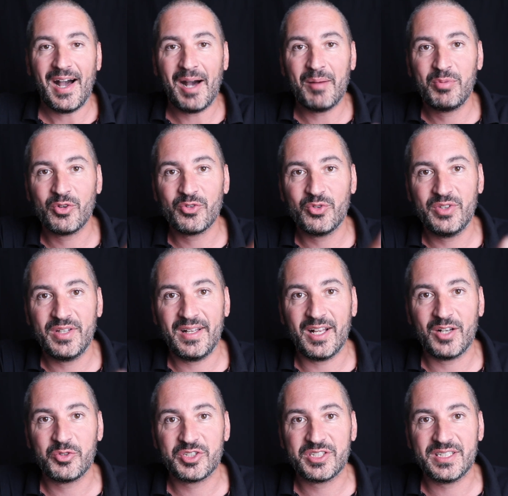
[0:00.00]
abandonnez
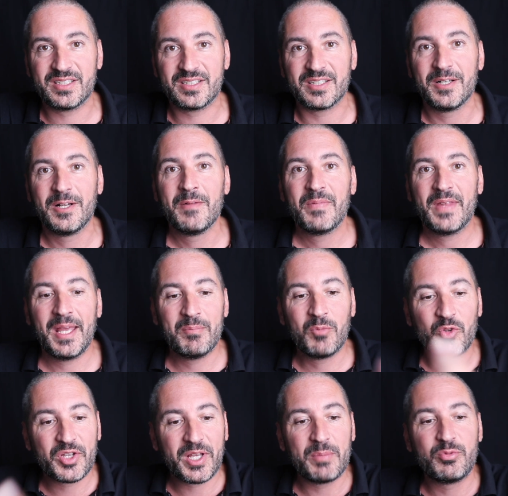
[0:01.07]
la logique et
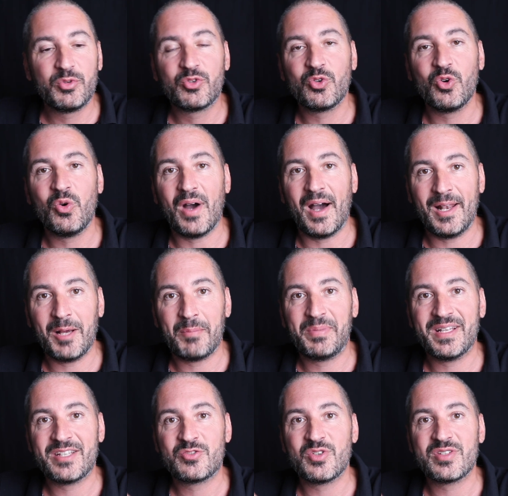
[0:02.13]
montrez plutôt à la
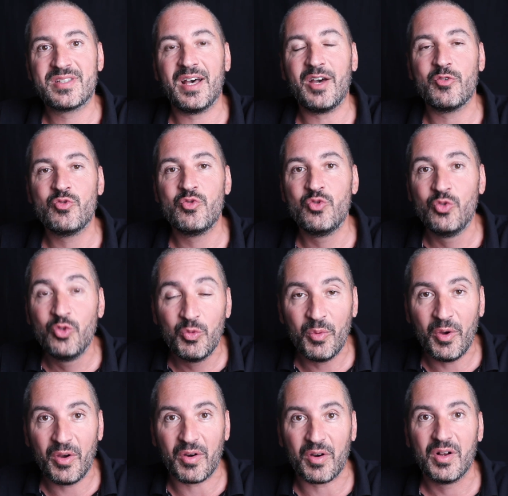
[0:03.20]
place de ça une
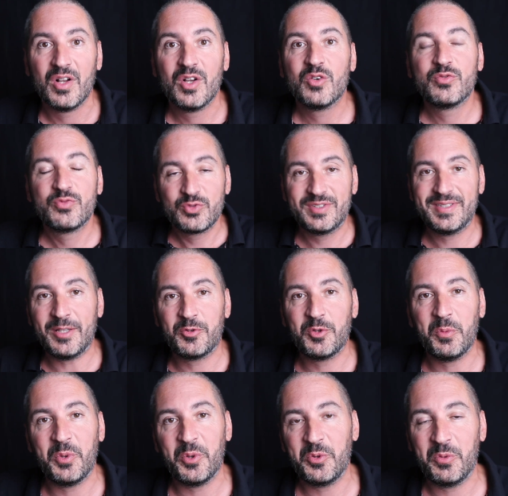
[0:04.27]
humeur. Vous êtes
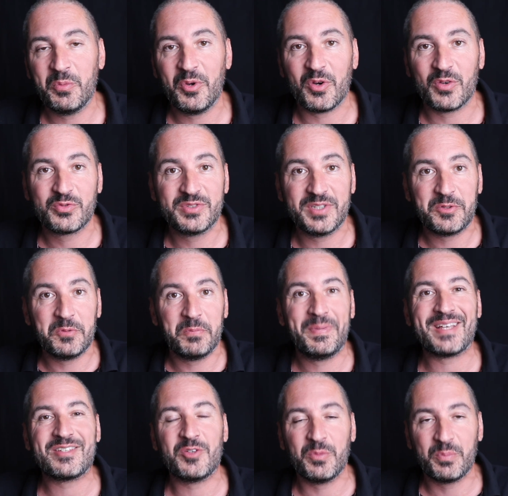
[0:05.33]
de bonne humeur, vous êtes une
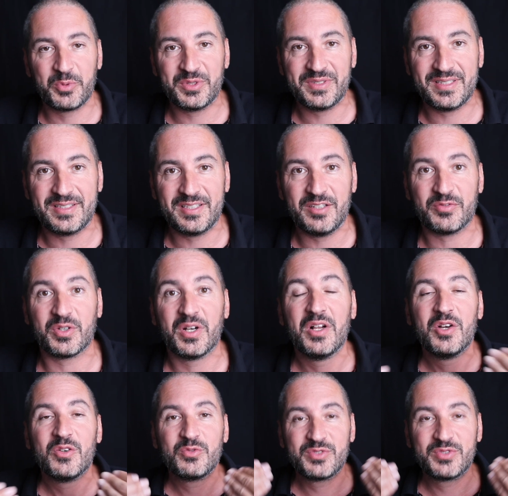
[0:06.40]
personne positive,
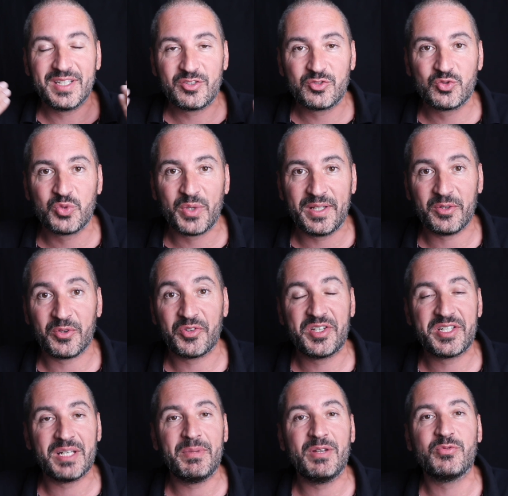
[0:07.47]
vous êtes souriant.
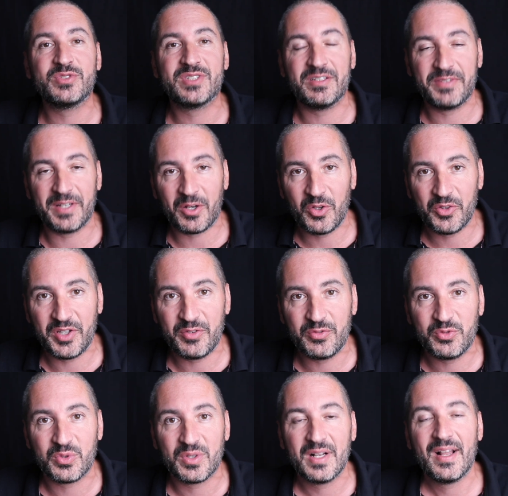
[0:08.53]
Si jamais vous avez
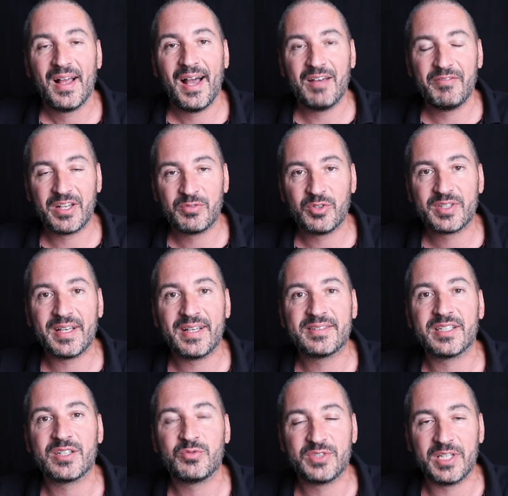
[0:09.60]
rendez-vous avec votre
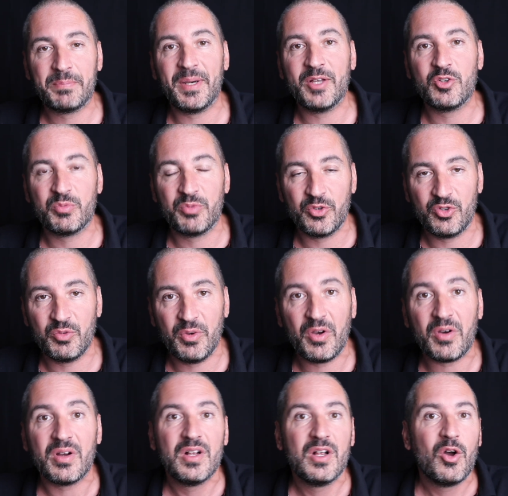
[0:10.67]
ex et que vous n'êtes pas de bonne
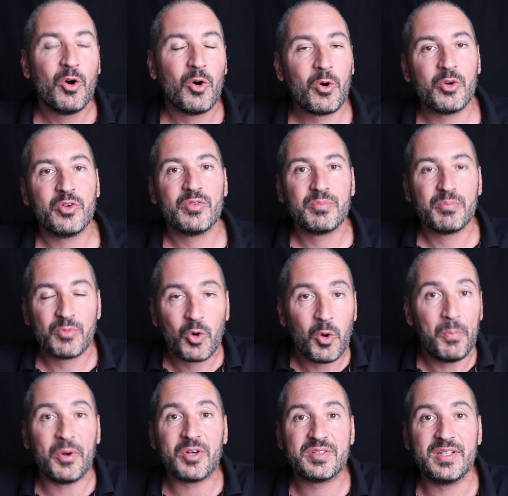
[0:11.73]
humeur, re
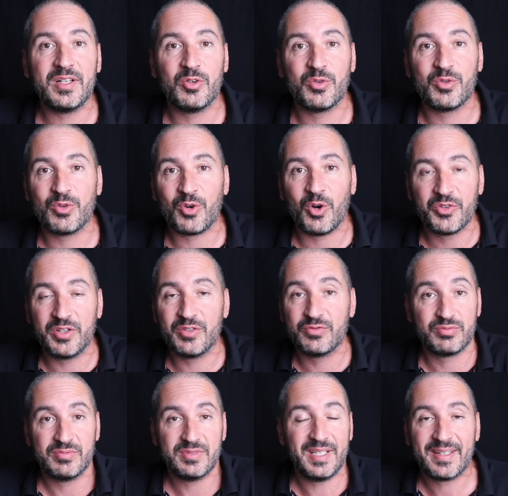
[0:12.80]
reportez le
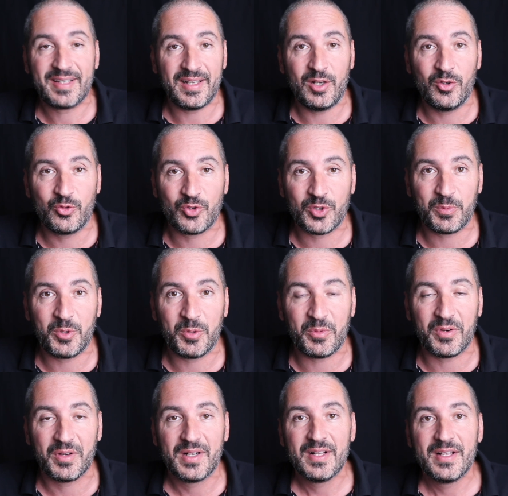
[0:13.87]
rendez-vous, décalez-le tout
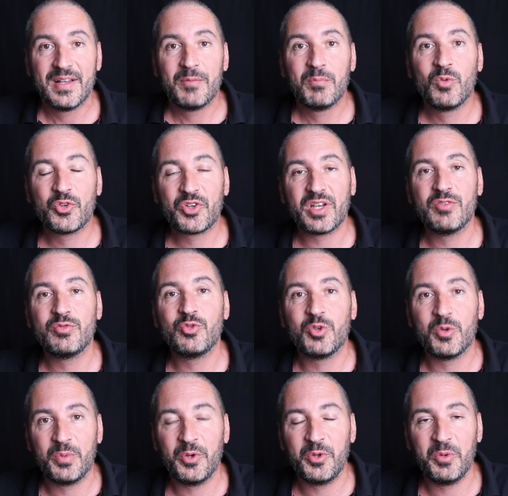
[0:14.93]
simplement. Montrez-vous
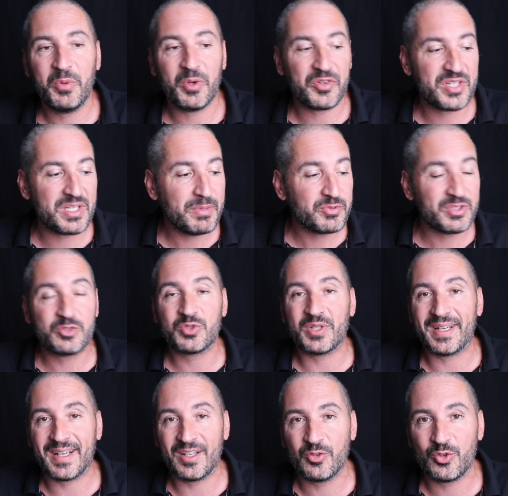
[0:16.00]
de bonne humeur. Si jamais vous êtes sur
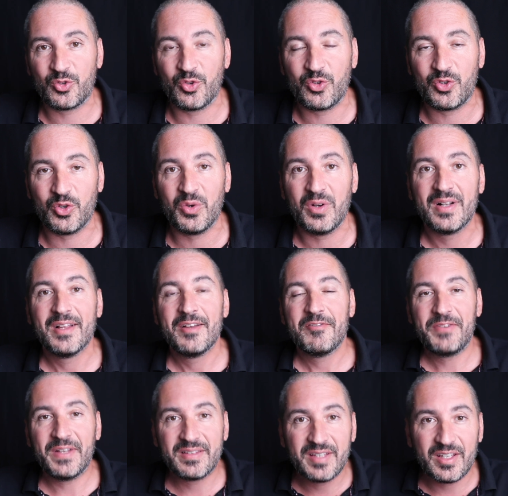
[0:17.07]
les réseaux sociaux,
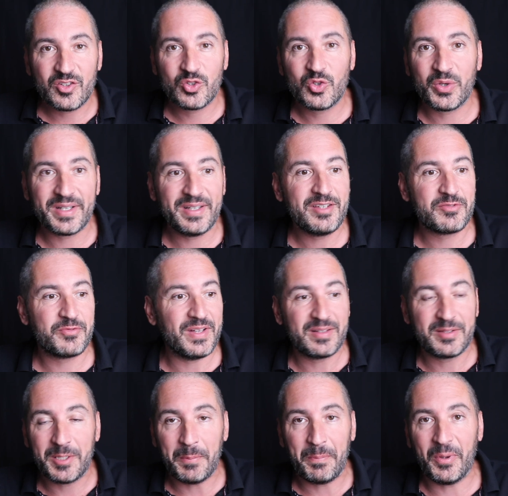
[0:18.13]
faites des stories,
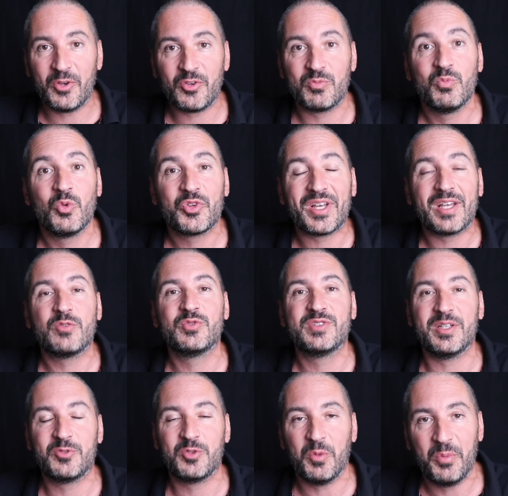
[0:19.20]
faites des posts, montrez que vous
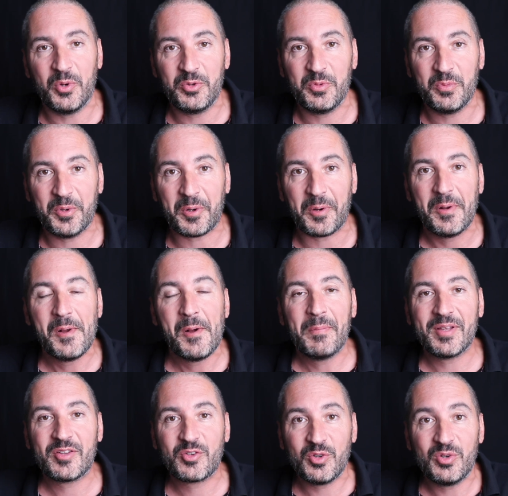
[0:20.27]
êtes de bonne humeur.
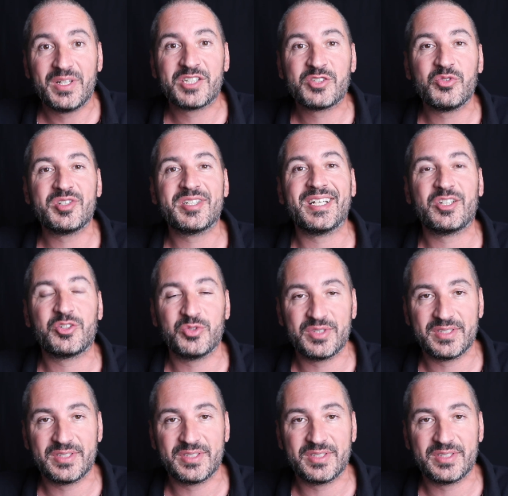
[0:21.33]
Parce que les gens cherchent